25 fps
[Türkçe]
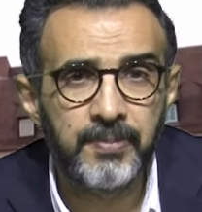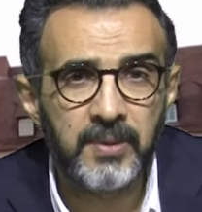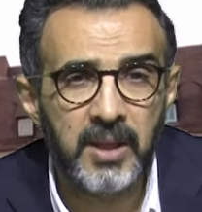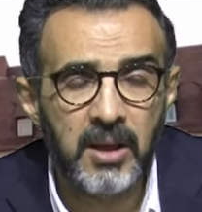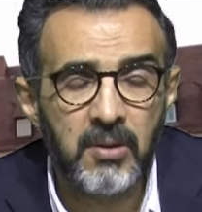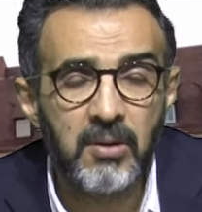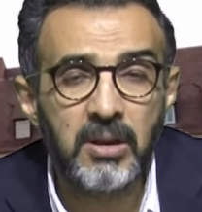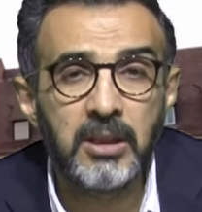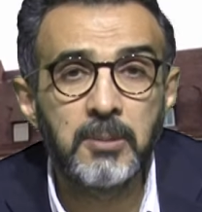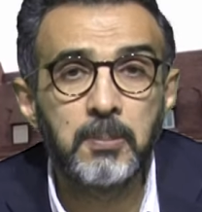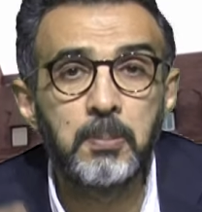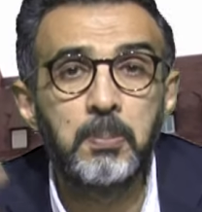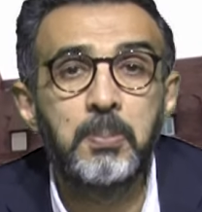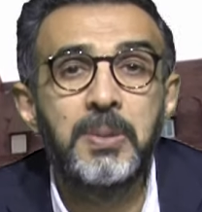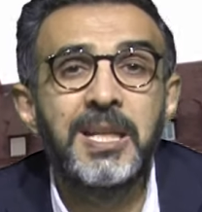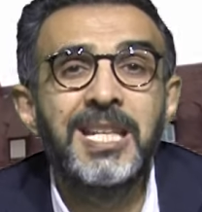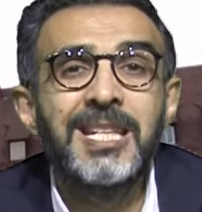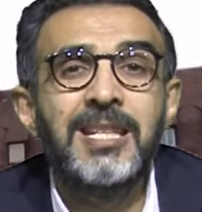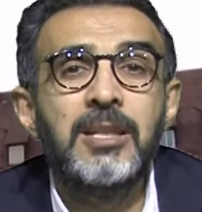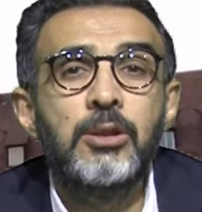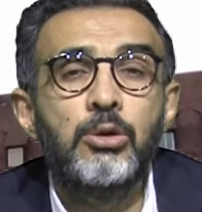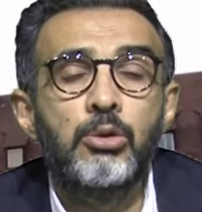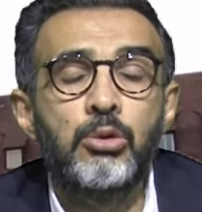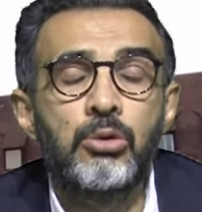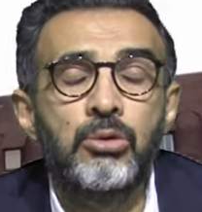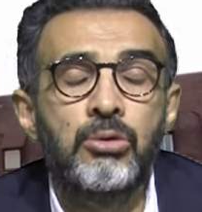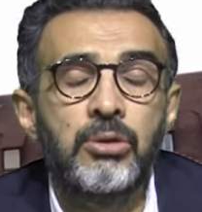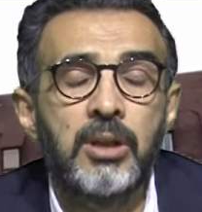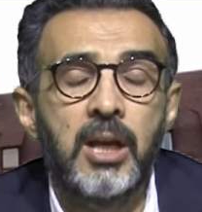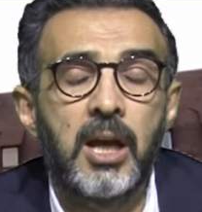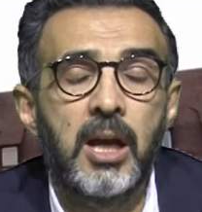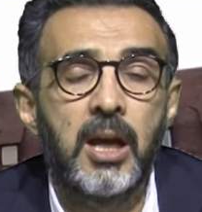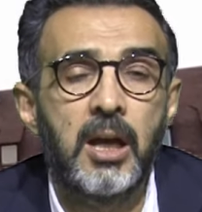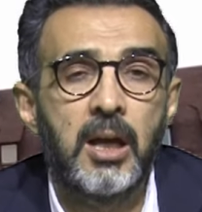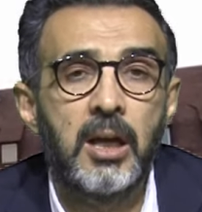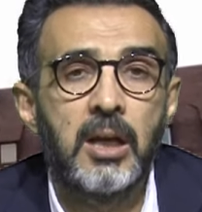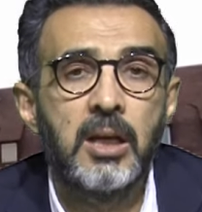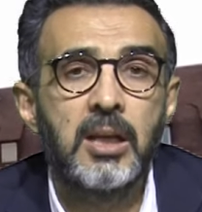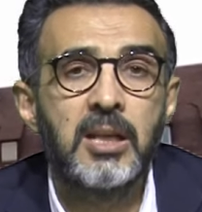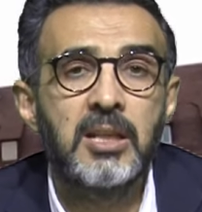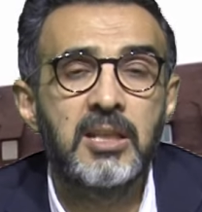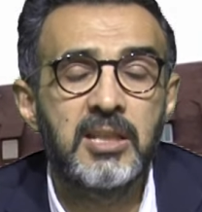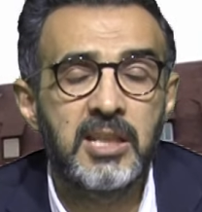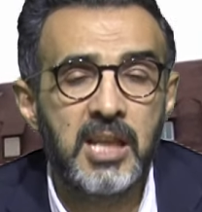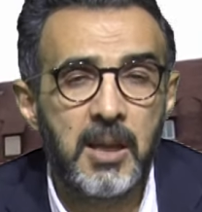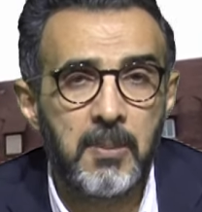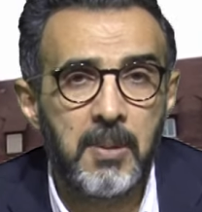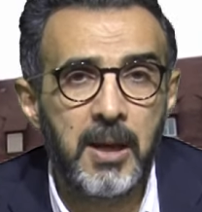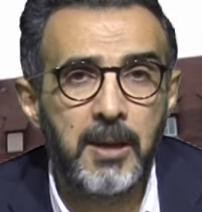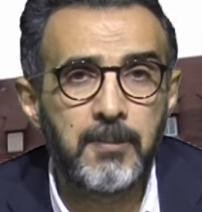Evet bir günde.
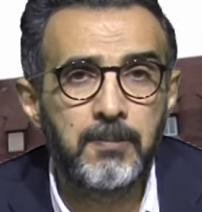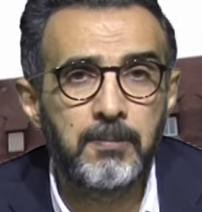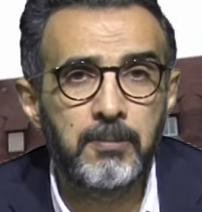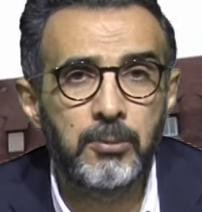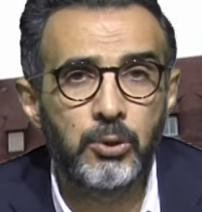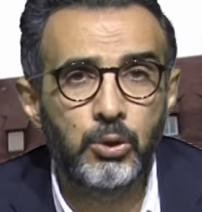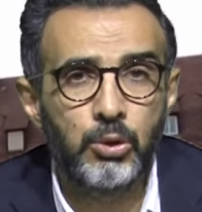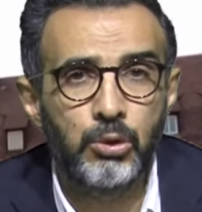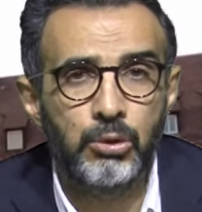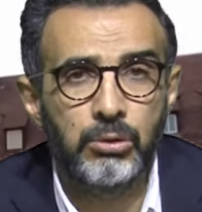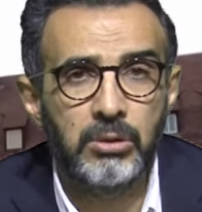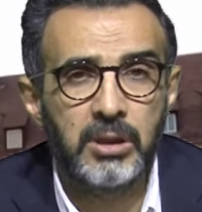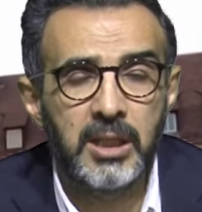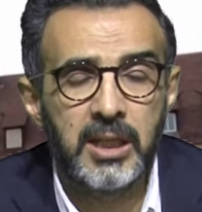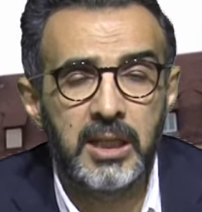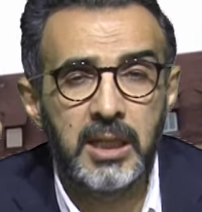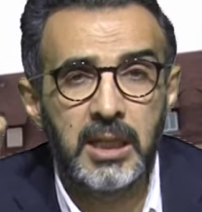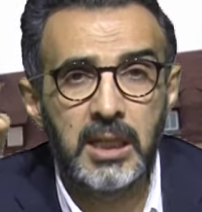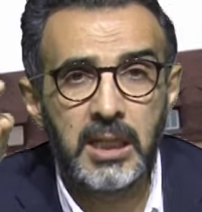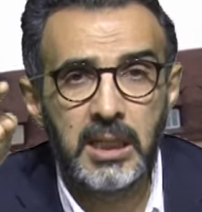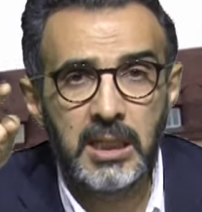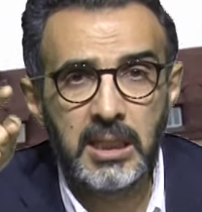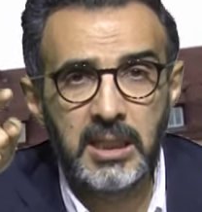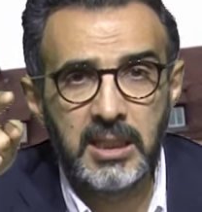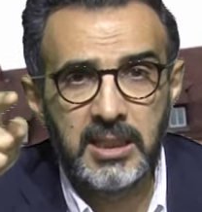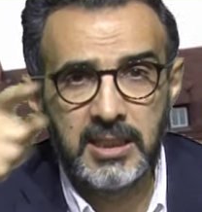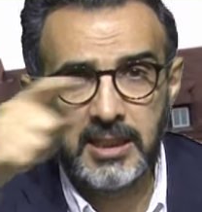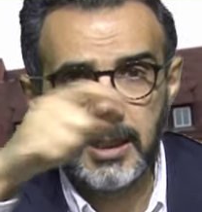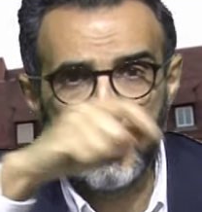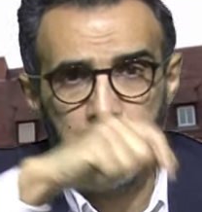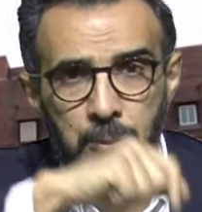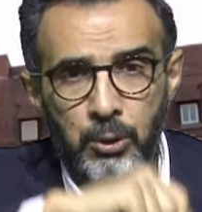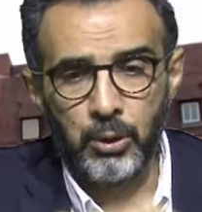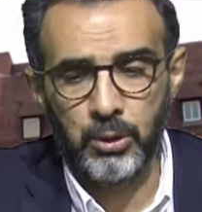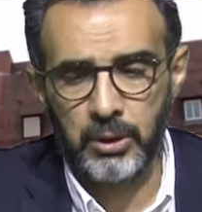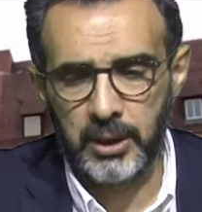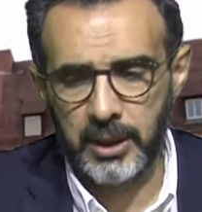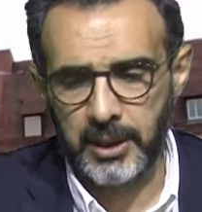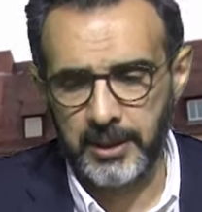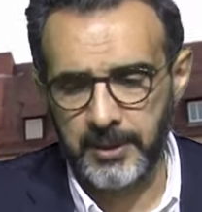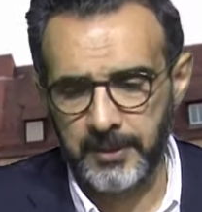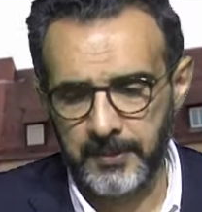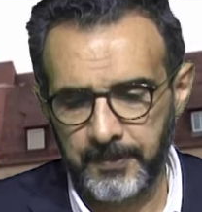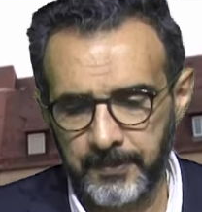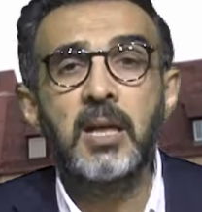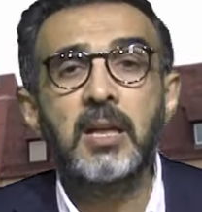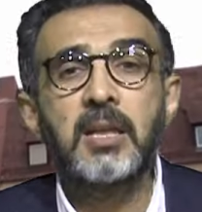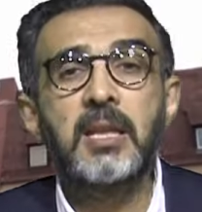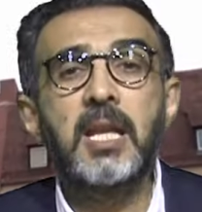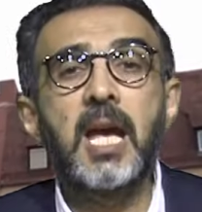Sebep Türkleri istemiyorlar.
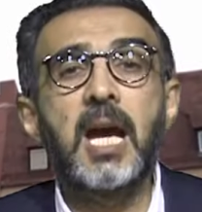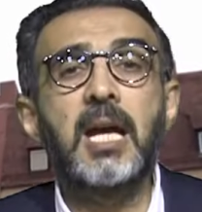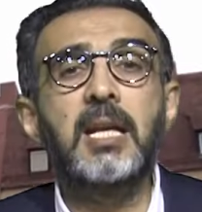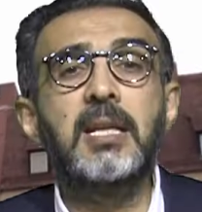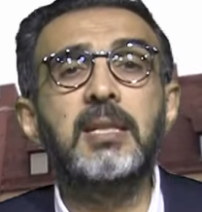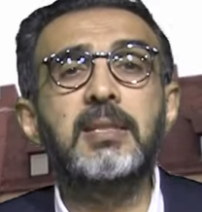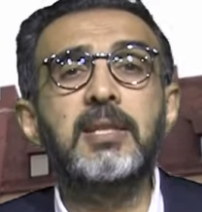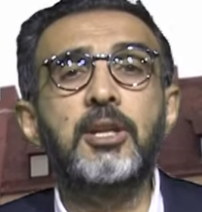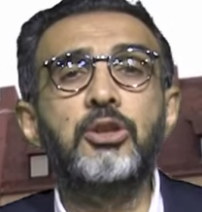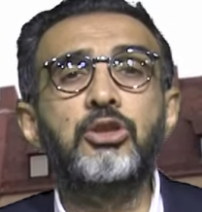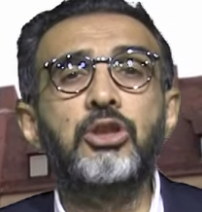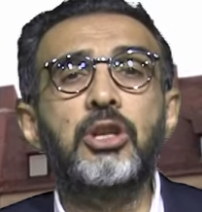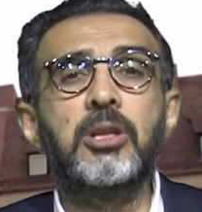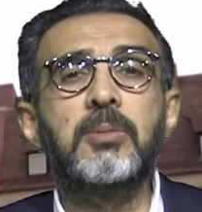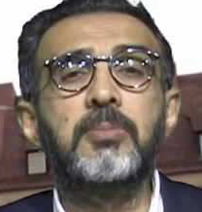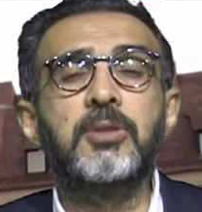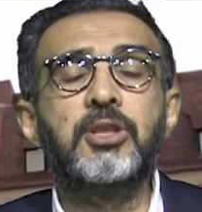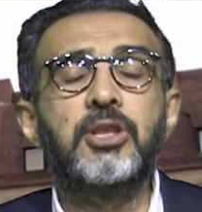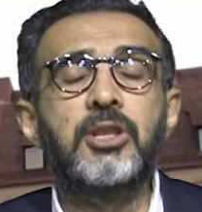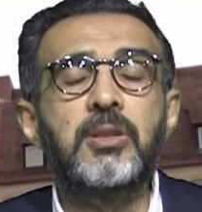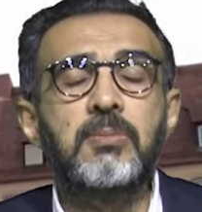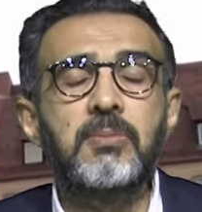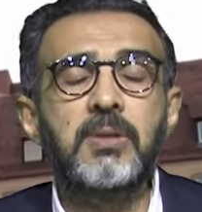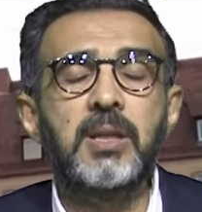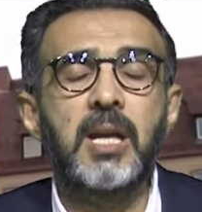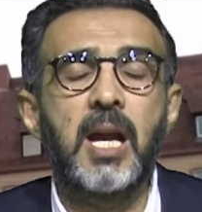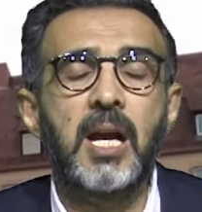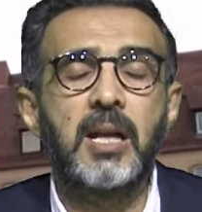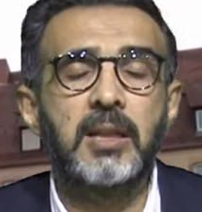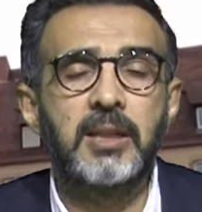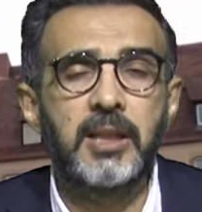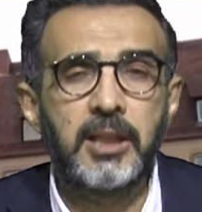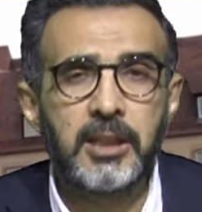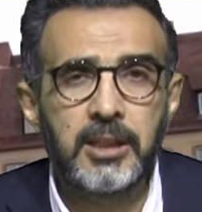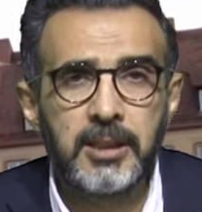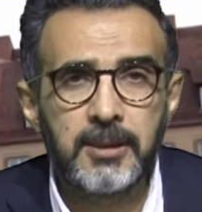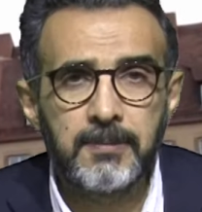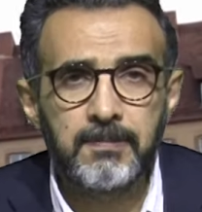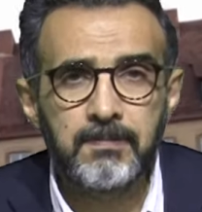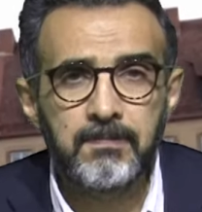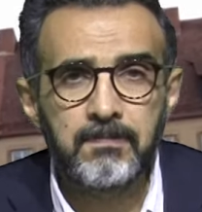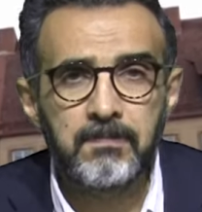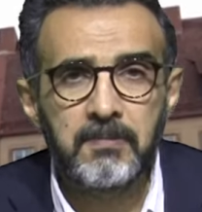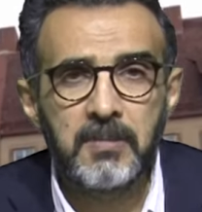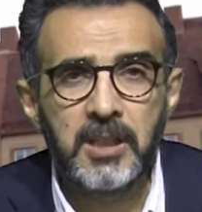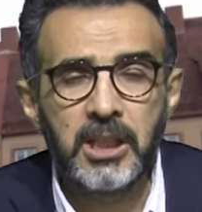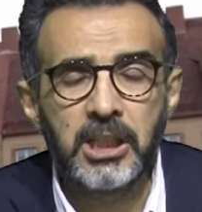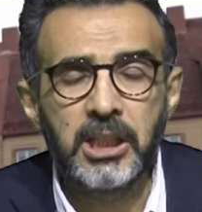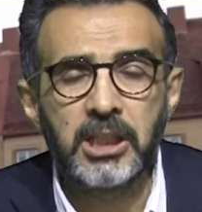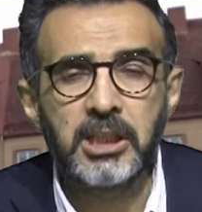Değerli izleyicilerimiz şimdi geldik
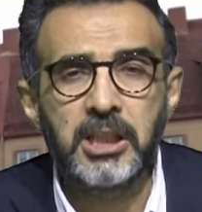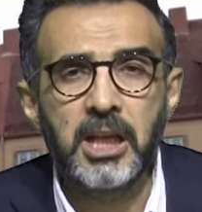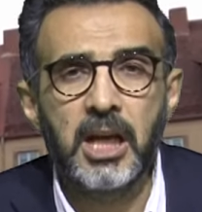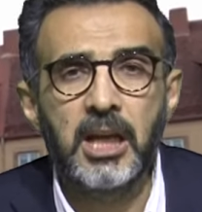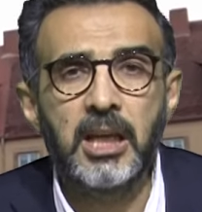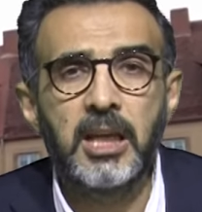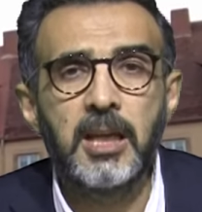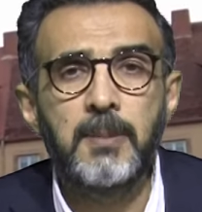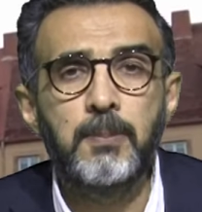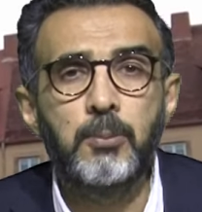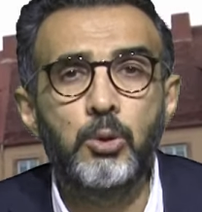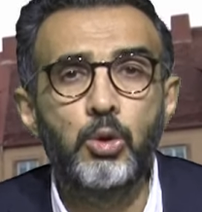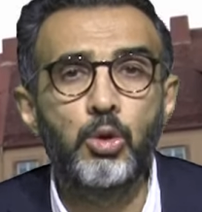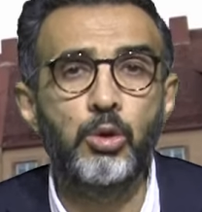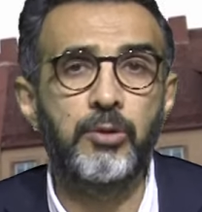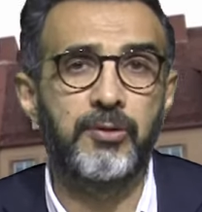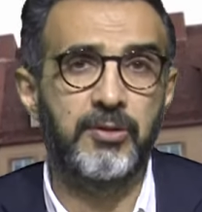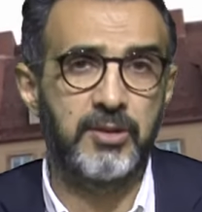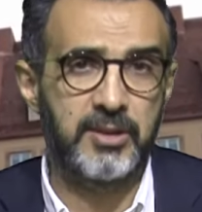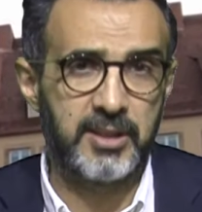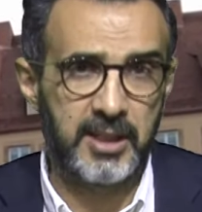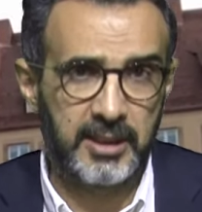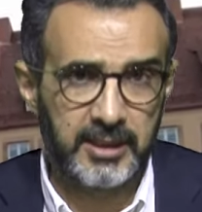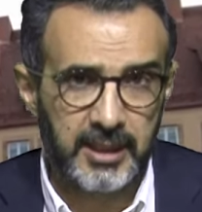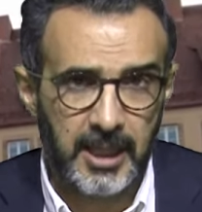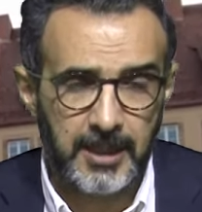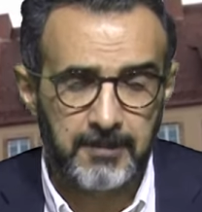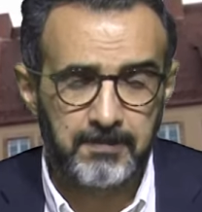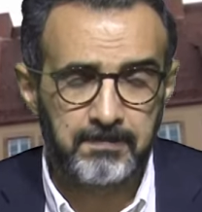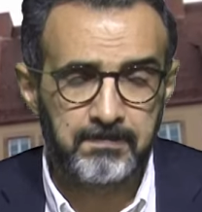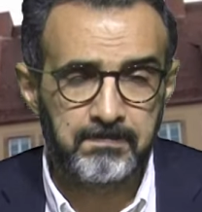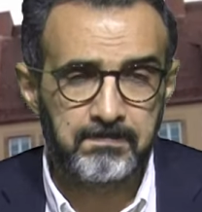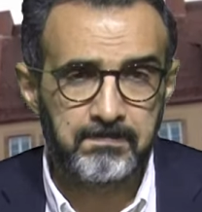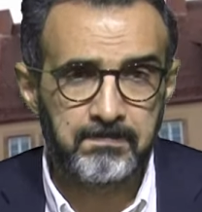iki tane büyük fırsata.